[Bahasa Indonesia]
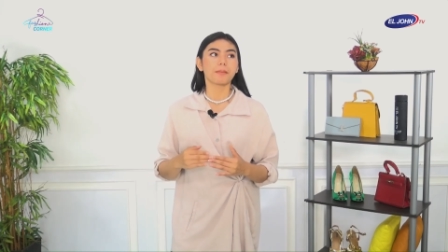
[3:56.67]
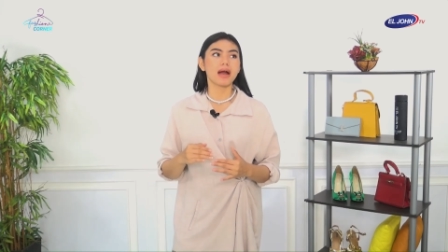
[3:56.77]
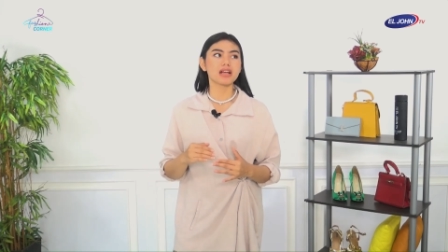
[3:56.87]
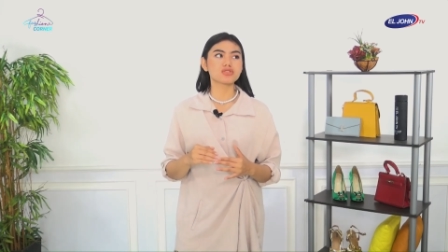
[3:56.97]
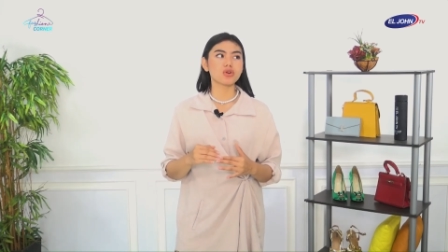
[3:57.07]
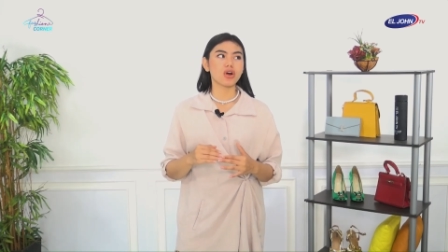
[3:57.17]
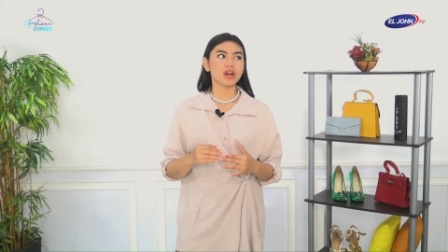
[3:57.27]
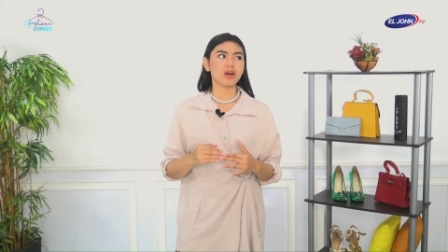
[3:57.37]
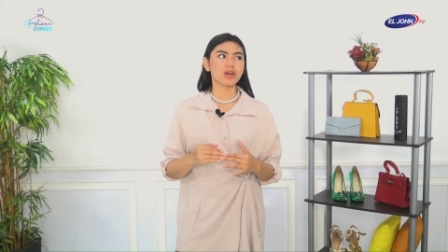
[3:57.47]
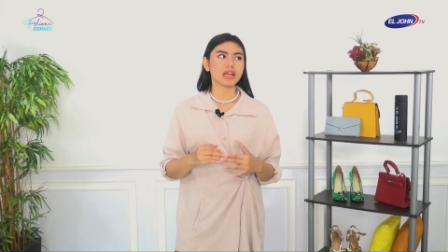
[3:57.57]
Baju
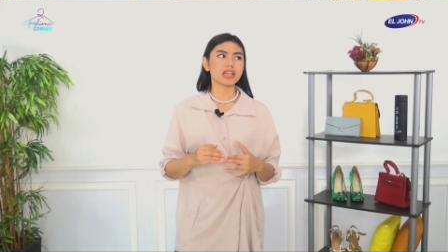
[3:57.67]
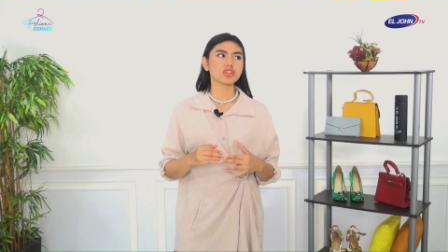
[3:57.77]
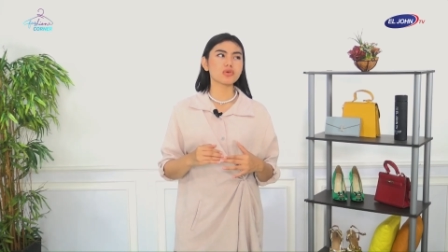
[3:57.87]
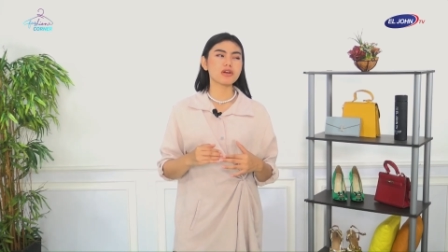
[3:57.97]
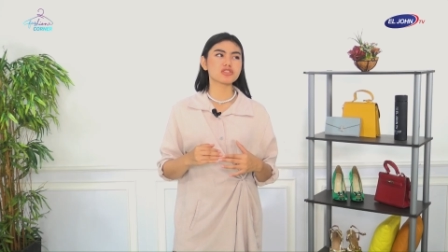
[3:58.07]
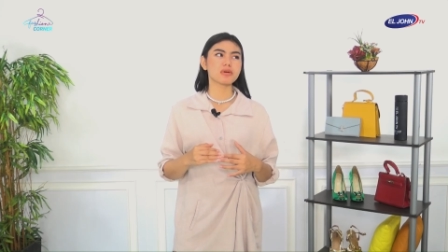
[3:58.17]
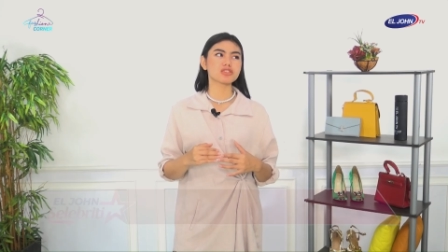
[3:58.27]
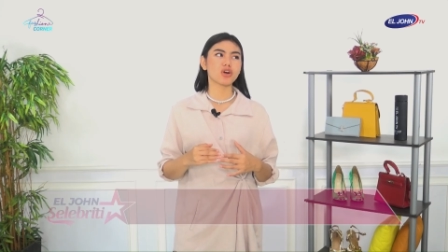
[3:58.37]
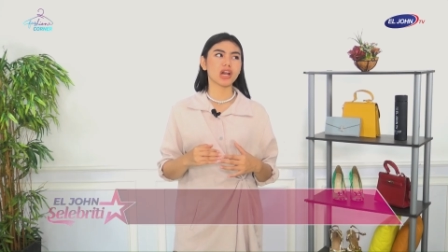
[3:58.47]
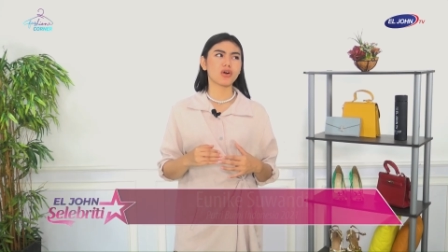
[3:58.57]
orang-orang ini tuh
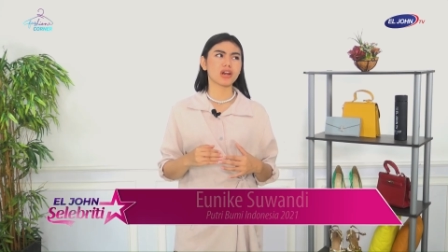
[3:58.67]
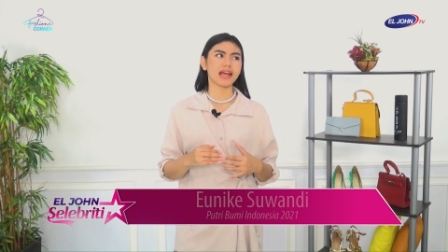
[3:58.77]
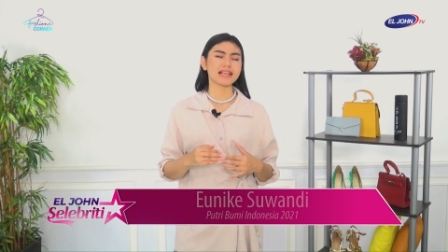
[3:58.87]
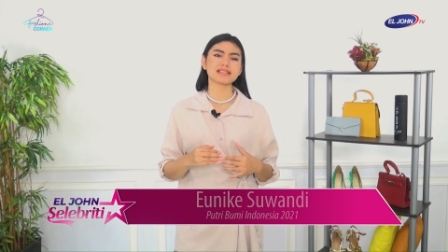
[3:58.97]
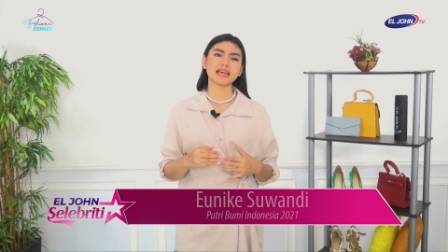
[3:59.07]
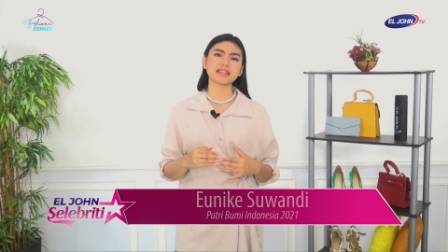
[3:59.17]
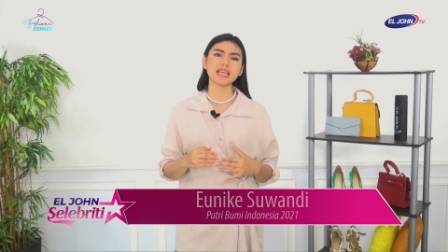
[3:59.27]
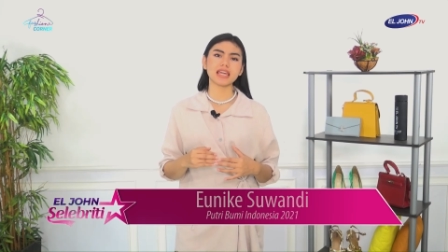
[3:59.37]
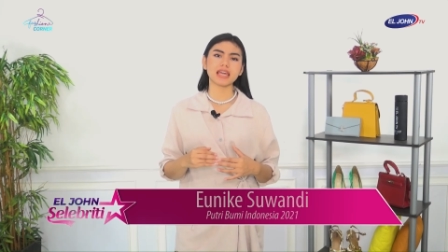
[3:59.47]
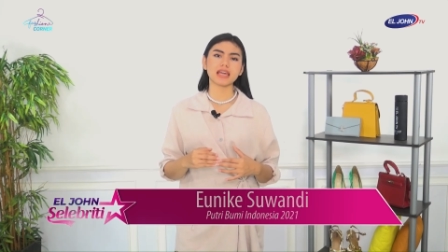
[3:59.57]
baju-baju orang-orang
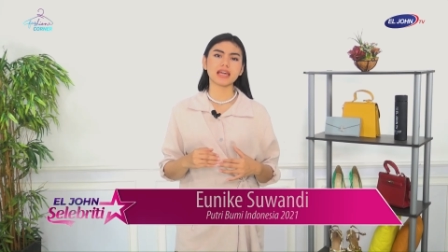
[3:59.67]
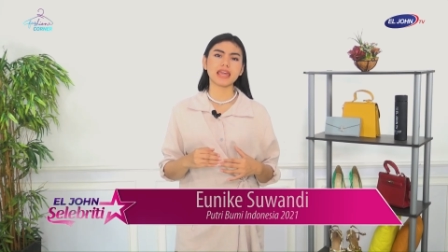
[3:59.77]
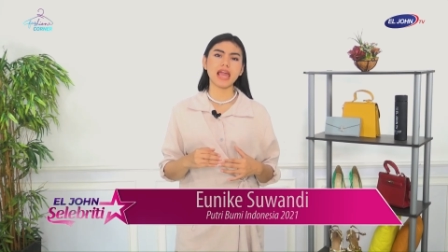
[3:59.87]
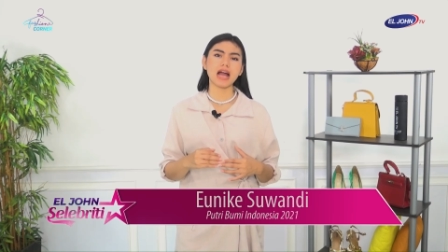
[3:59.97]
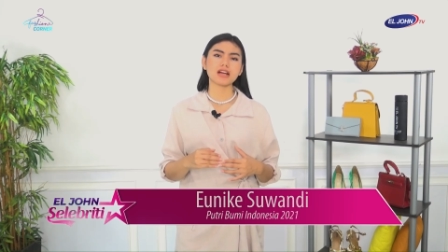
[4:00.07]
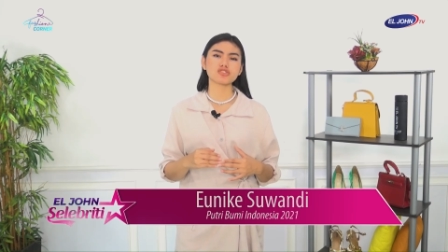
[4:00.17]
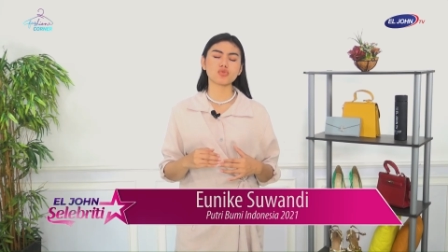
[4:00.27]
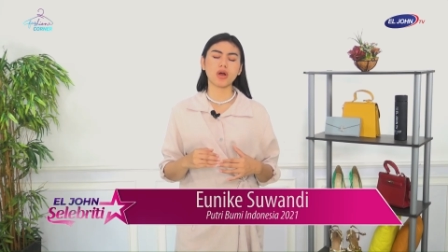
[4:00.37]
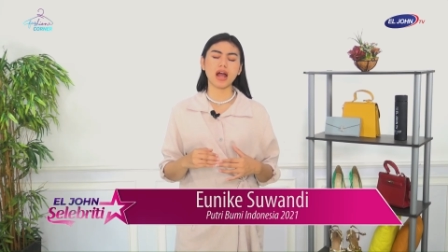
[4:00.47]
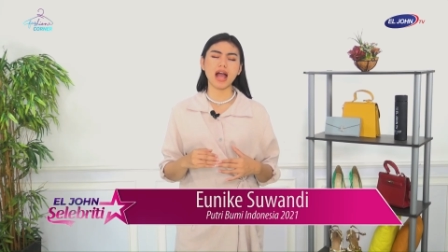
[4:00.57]
estetik yang
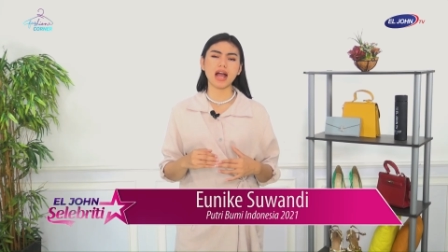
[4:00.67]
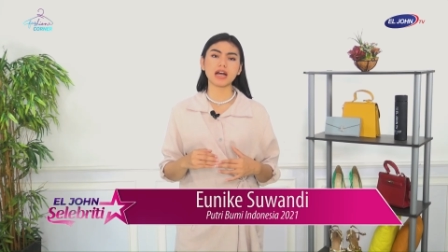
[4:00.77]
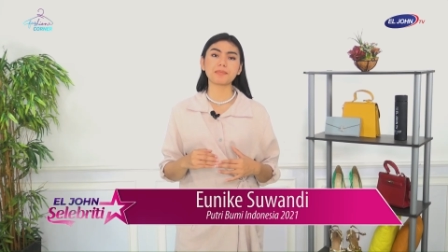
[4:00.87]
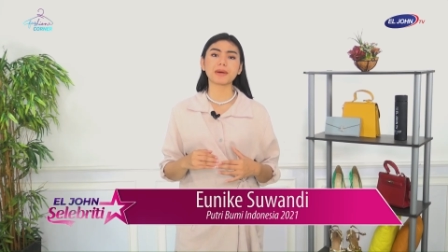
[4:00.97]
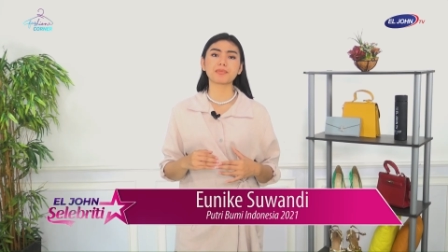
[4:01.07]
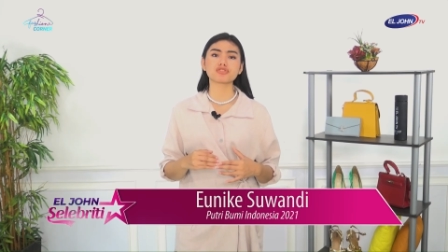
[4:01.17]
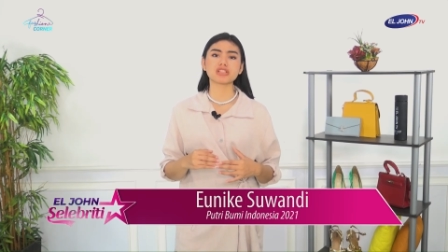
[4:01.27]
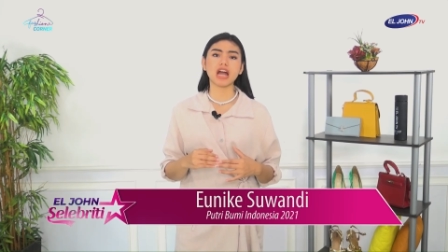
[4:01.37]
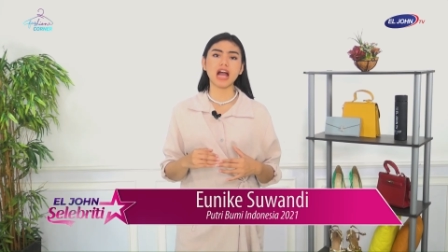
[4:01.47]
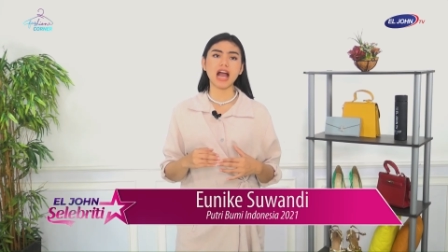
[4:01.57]
suka ke
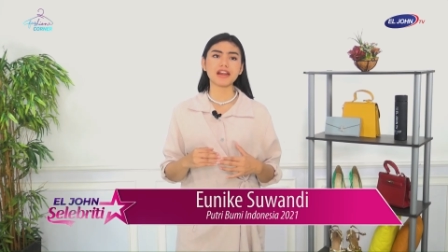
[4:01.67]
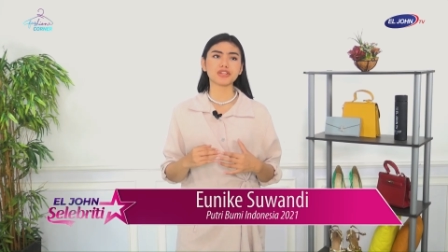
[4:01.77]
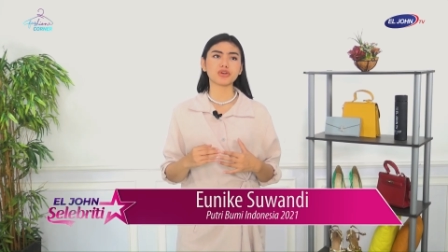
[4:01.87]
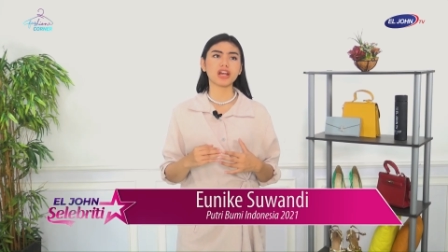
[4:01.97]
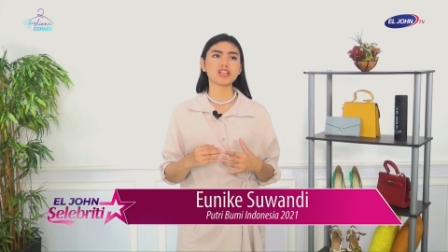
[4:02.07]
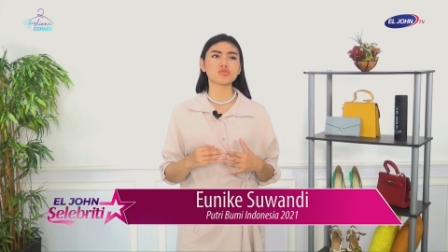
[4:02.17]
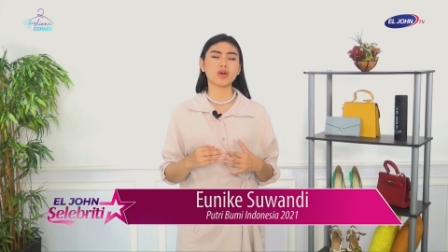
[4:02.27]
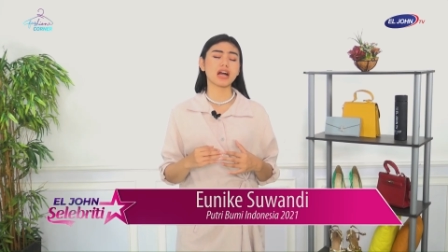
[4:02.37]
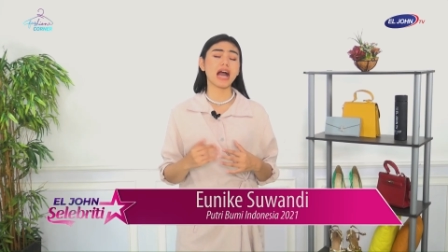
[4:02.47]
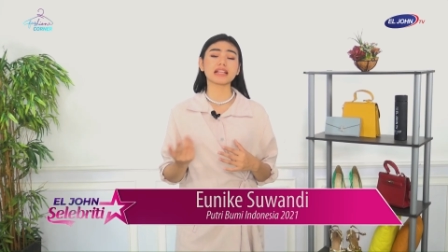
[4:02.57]
perpustakaan atau kalian
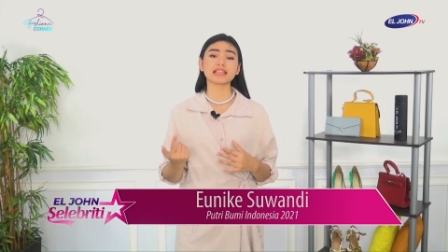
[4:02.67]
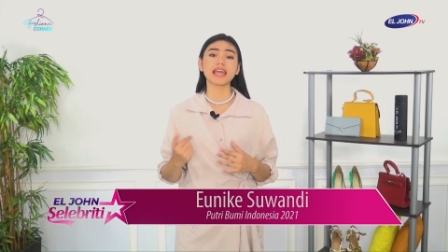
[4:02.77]
suka ke art